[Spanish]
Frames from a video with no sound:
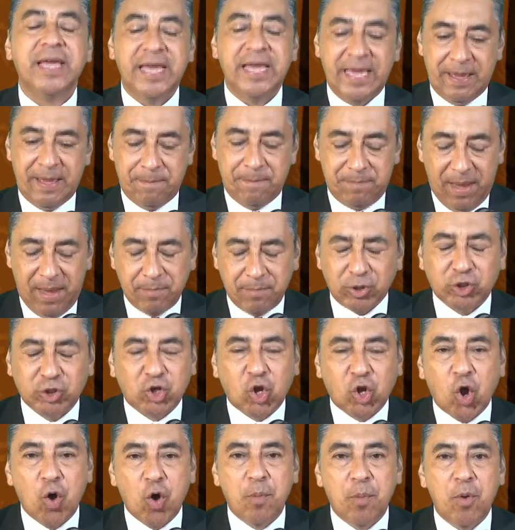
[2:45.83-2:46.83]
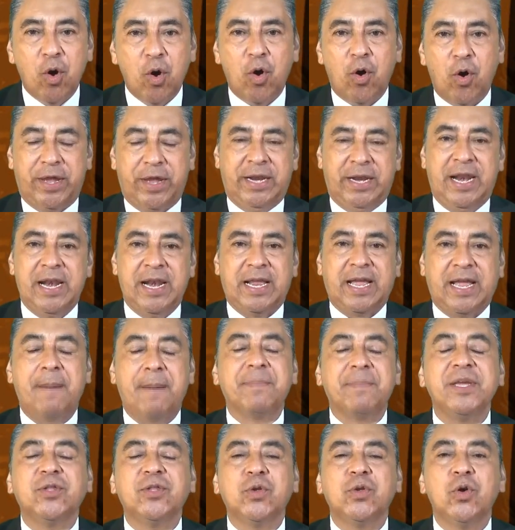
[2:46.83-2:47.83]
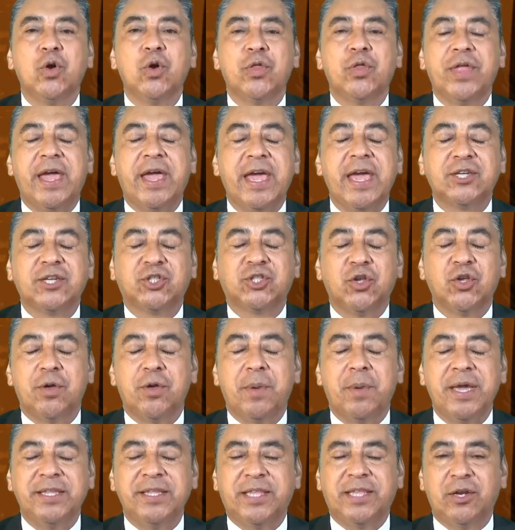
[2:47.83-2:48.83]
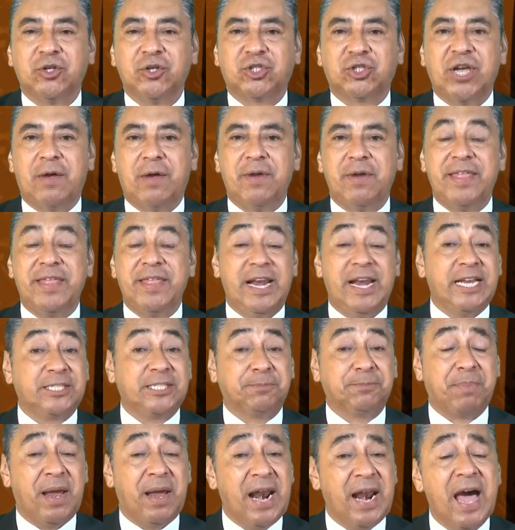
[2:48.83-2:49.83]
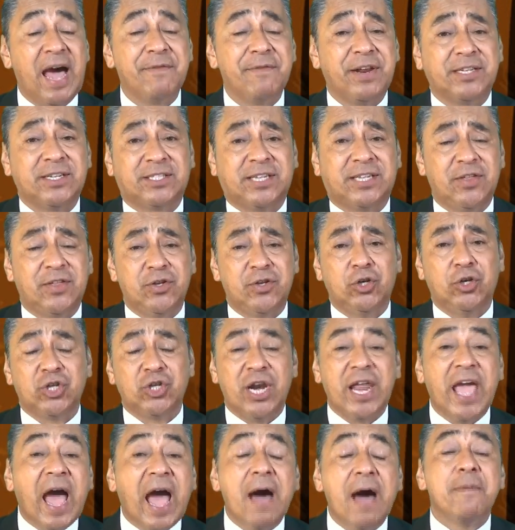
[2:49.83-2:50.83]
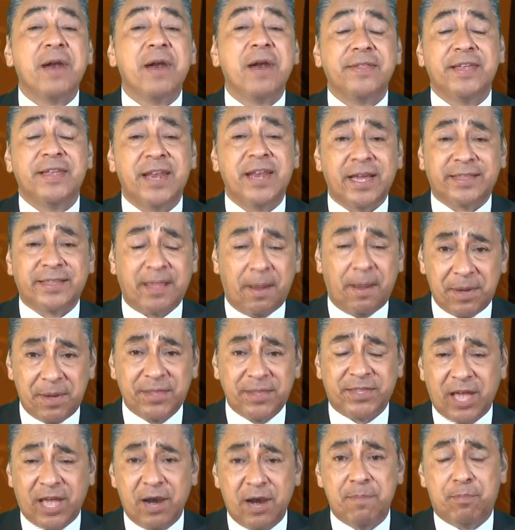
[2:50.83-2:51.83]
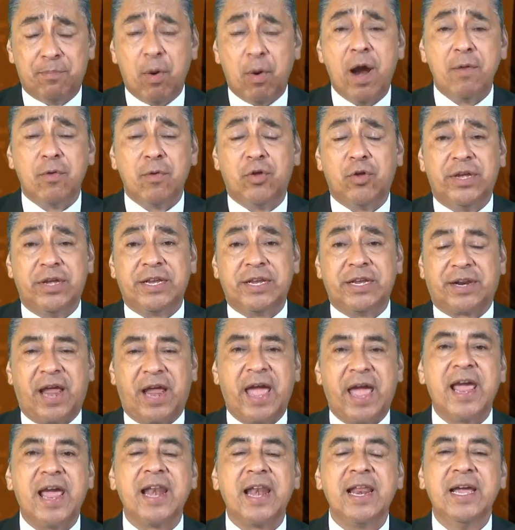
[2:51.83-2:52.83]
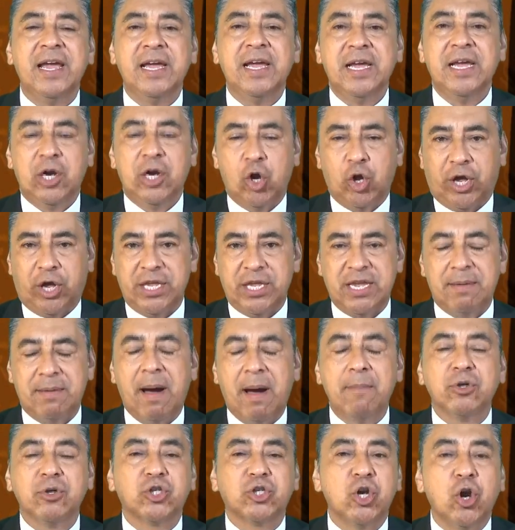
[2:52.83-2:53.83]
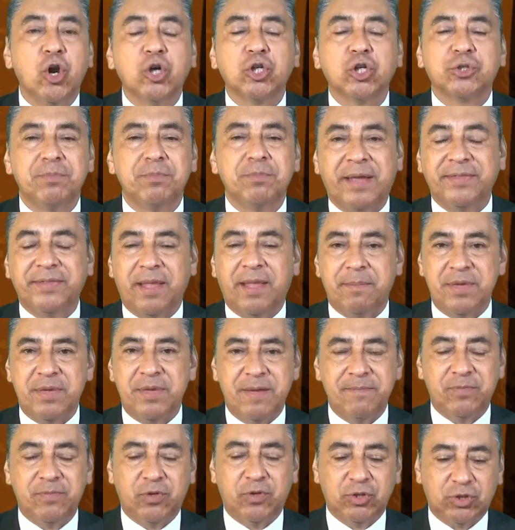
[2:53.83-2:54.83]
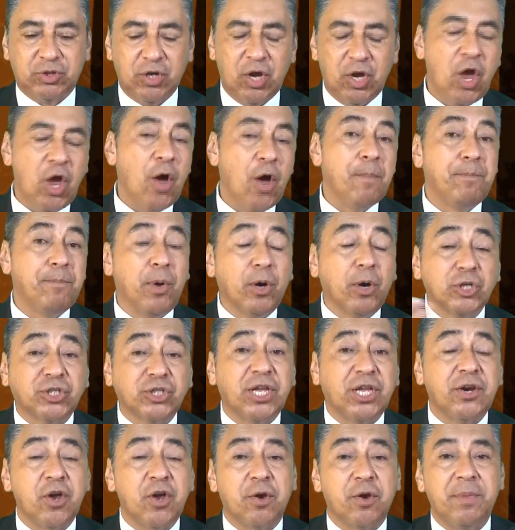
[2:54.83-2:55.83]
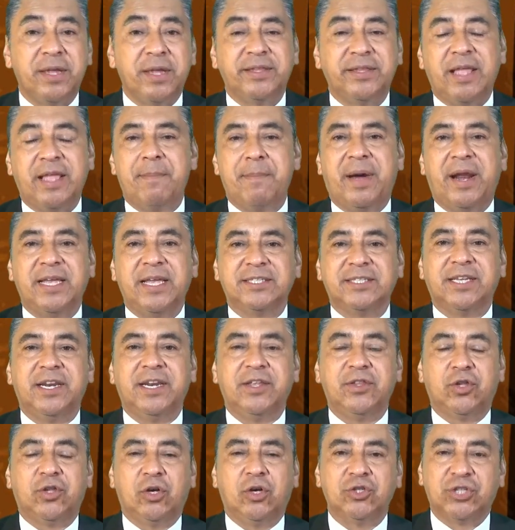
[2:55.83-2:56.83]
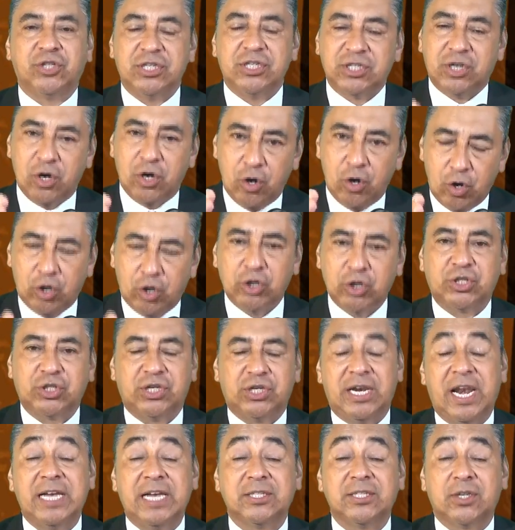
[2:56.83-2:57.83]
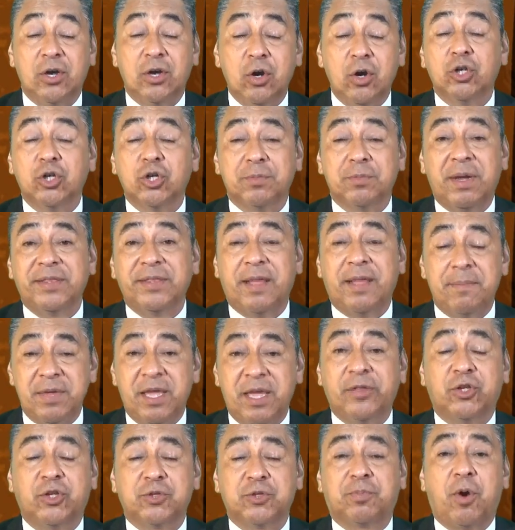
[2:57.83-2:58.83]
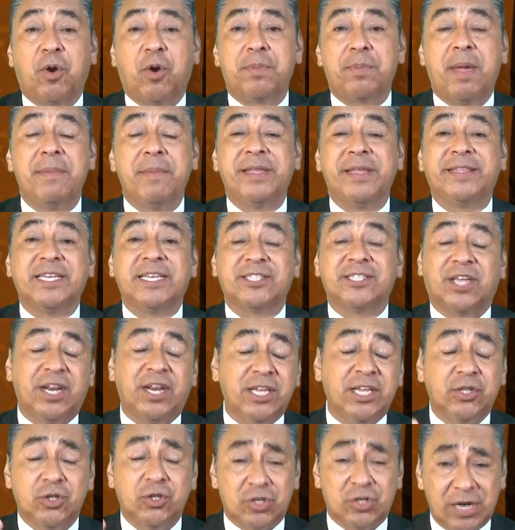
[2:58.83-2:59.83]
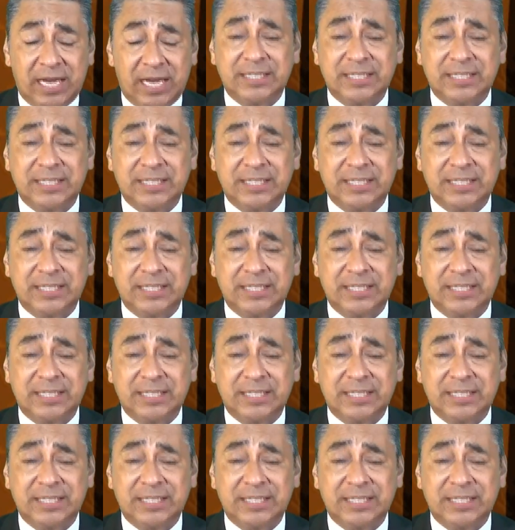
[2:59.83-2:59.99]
Vemos cómo en el capítulo de Éxodo 20 nos habla de las palabras que Dios le habla directamente al pueblo de Israel, lo que llamamos los mandamientos. Posteriormente aparecen entonces los, las, los mandamientos propiamente escritos, las